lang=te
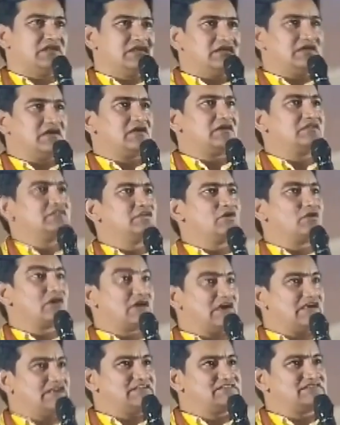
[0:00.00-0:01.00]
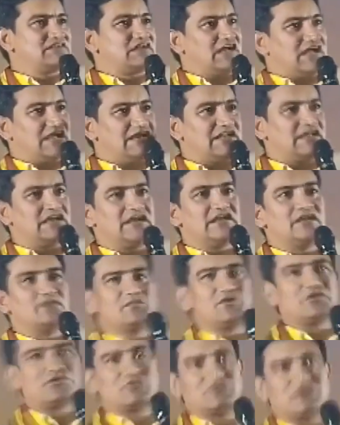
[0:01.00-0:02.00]
ఆదర్శంగా తీసుకుని
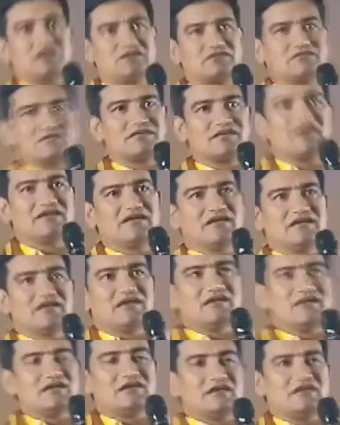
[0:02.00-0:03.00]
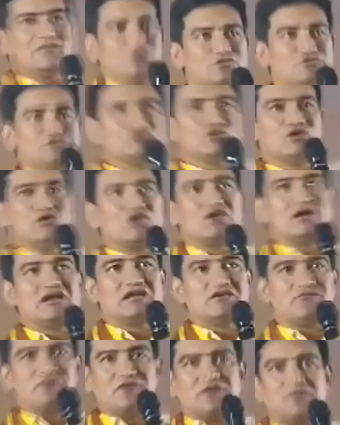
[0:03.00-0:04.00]
వారి అడుగుజాడల్లో నడుస్తానన్నారు
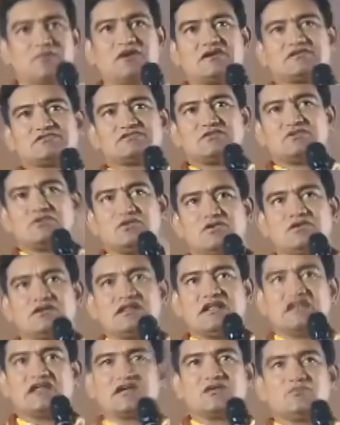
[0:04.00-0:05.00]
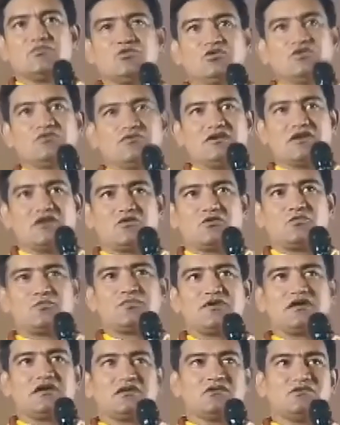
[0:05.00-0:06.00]
మాజీ ఎంపీపీ
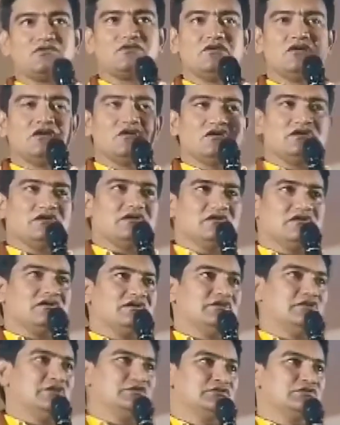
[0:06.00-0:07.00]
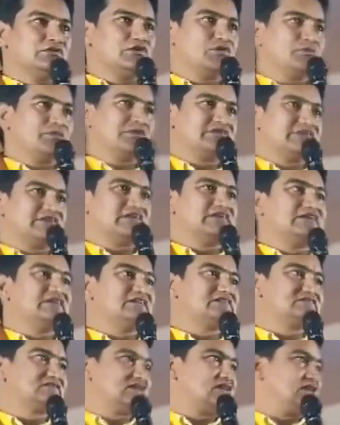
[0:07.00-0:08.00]
కొండలరావు జనసేన నేత సురేష్
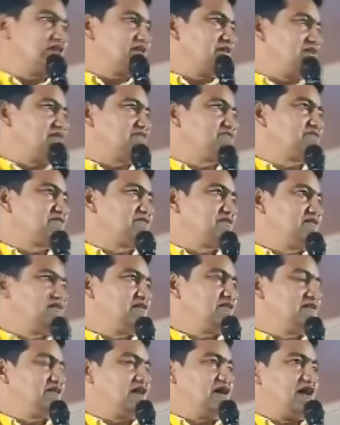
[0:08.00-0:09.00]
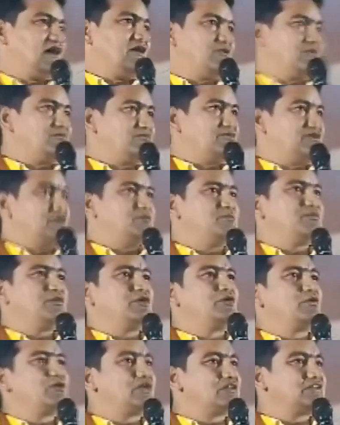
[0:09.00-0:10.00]
బీజేపీ నేత దేవర ఈశ్వరరావు
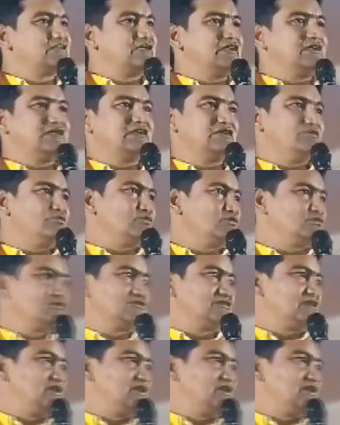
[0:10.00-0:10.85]
తదితరులు పాల్గొన్నారు